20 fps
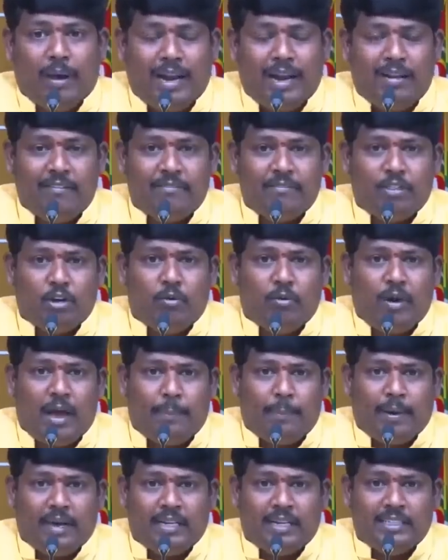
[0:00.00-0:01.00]
బెల్లంతో
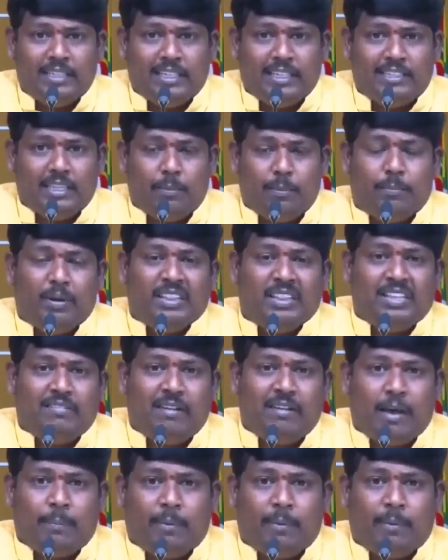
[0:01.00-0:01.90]
వ్యాపారం చేసే ప్రతి